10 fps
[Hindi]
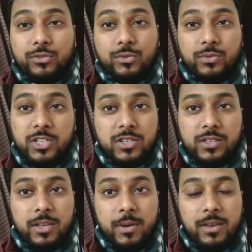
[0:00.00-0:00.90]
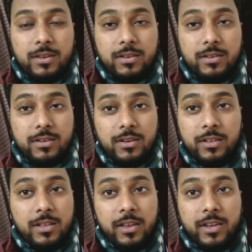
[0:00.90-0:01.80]
सोने चलते हैं भाई
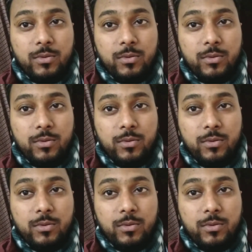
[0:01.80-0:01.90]
नींद आ रही है